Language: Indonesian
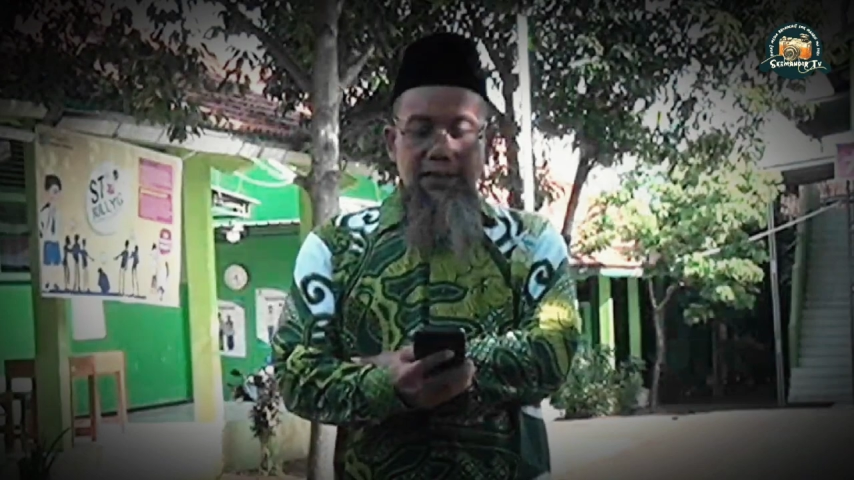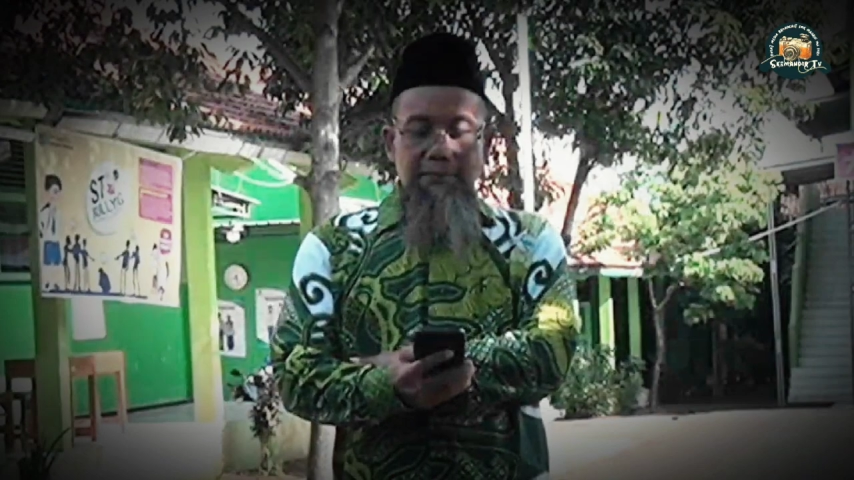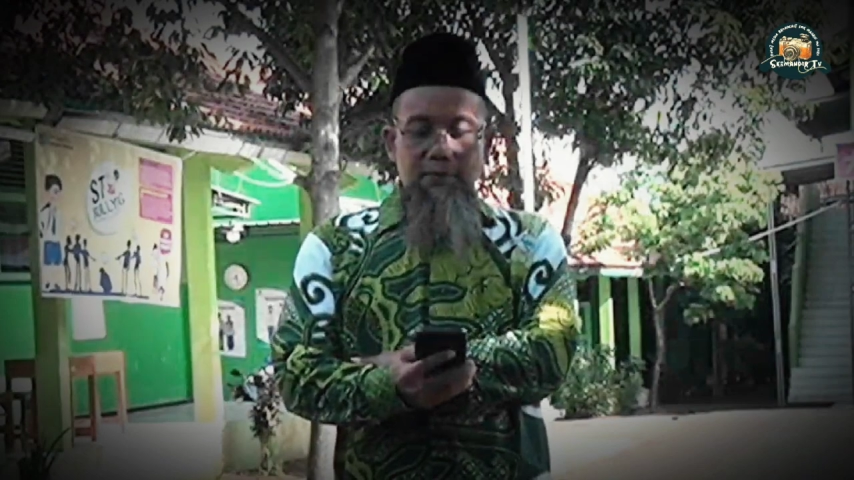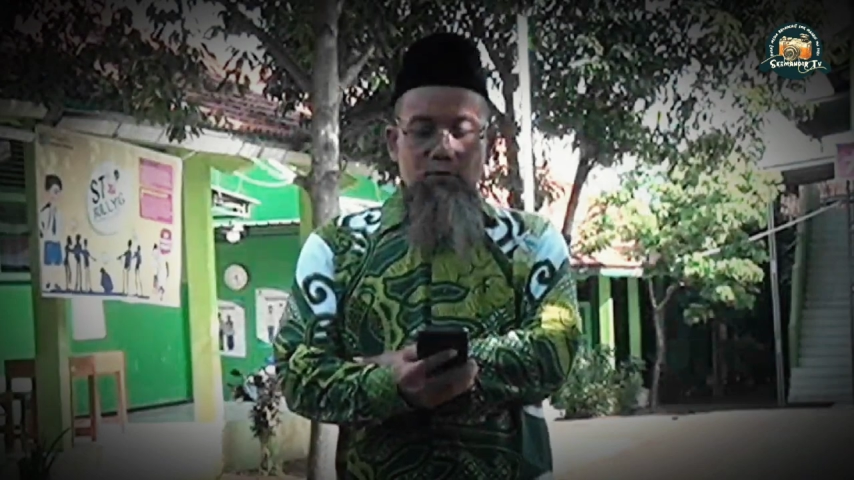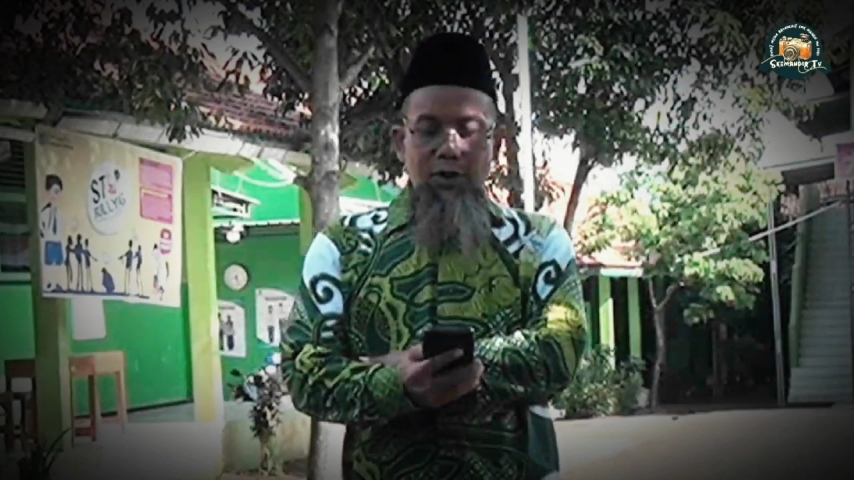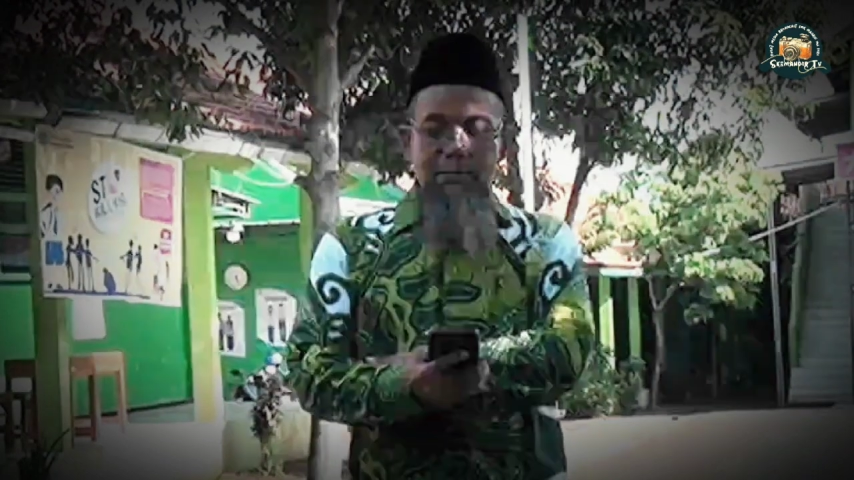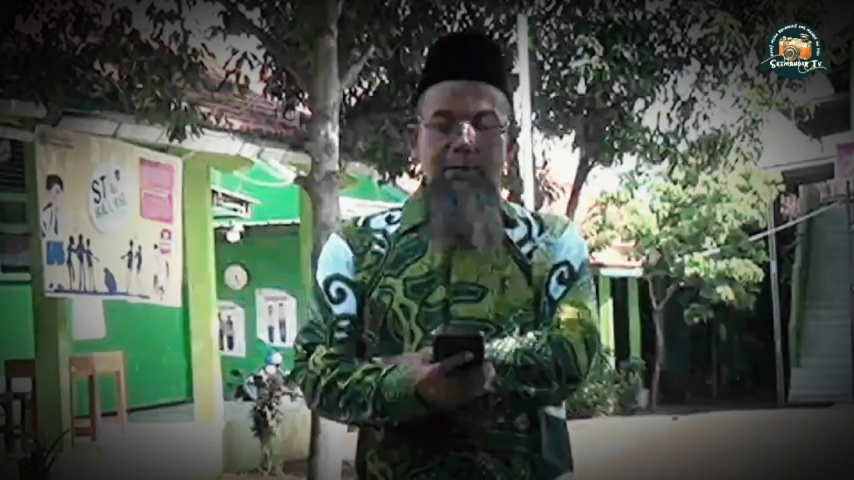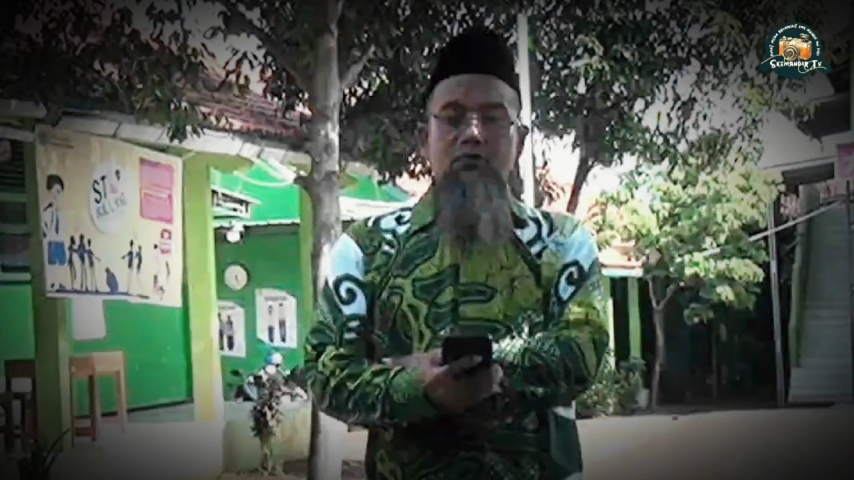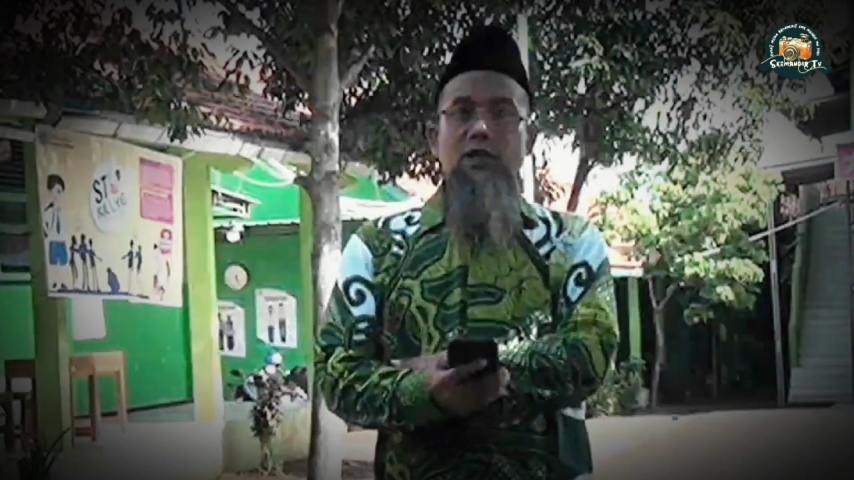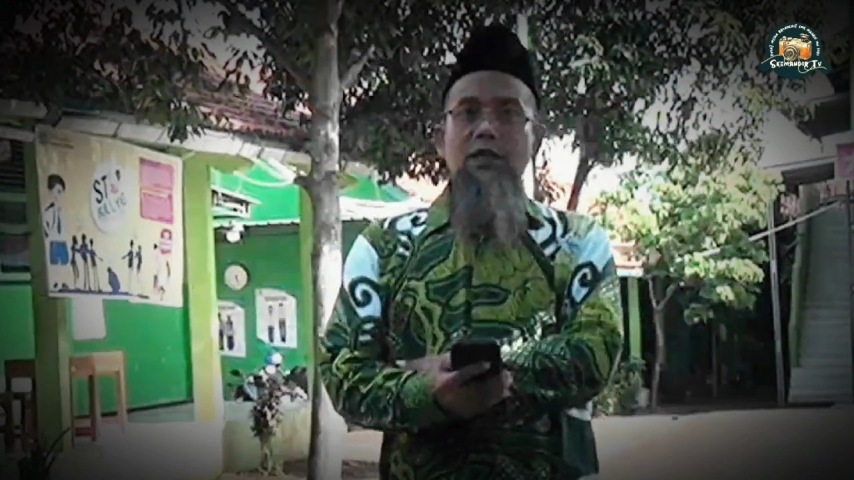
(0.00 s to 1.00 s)
Nabi
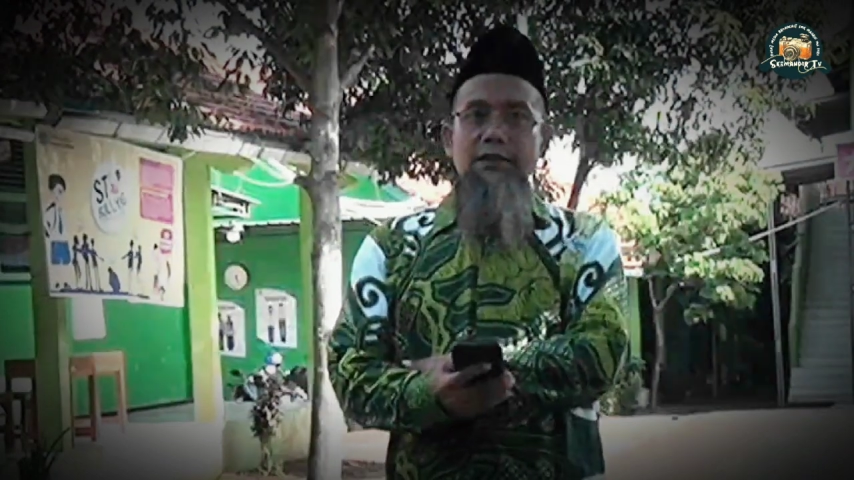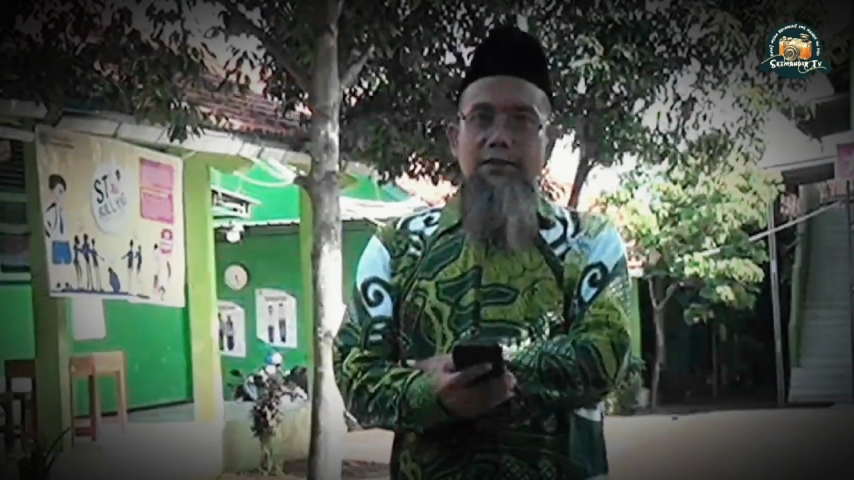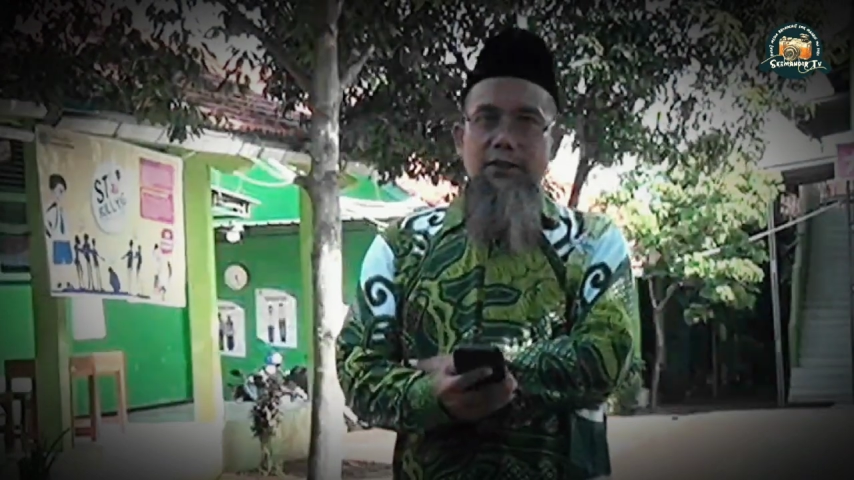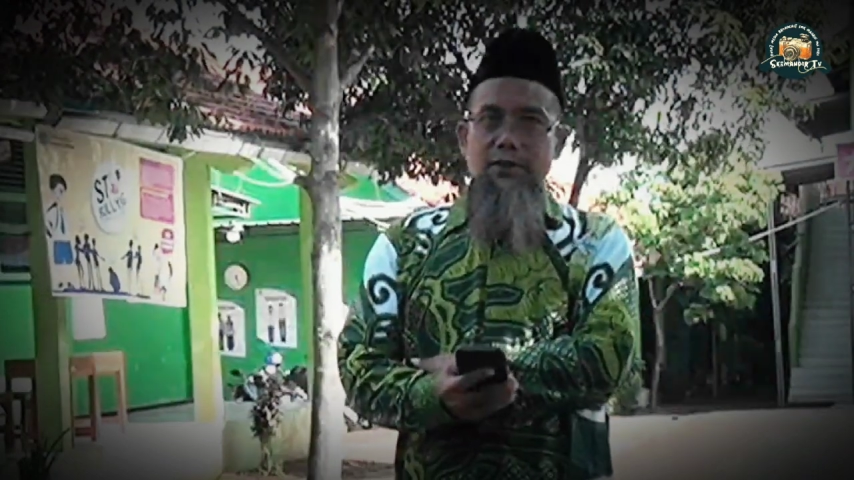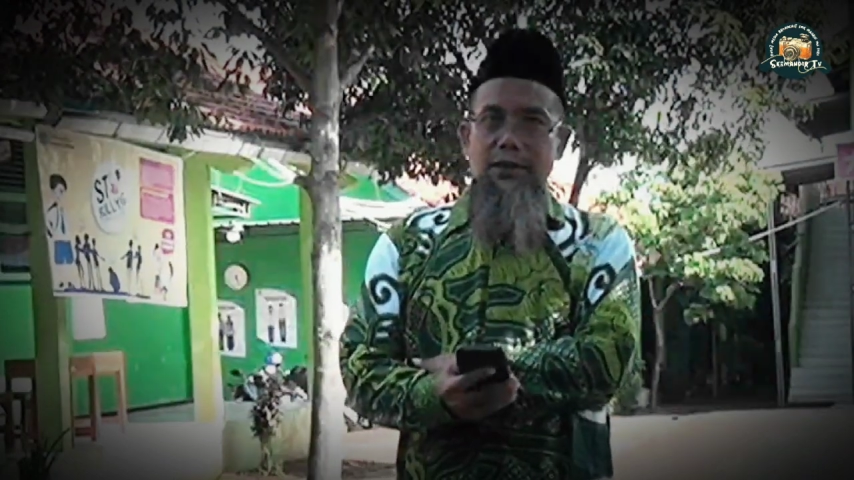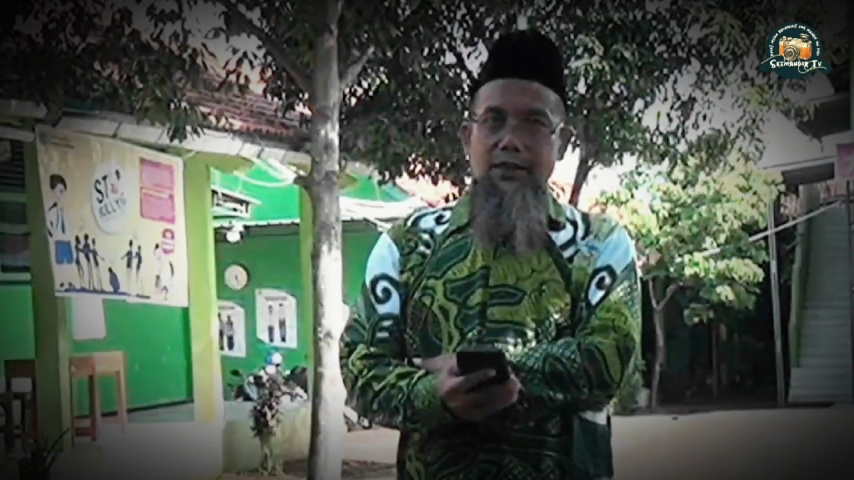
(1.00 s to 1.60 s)
Muhammad Shallallahu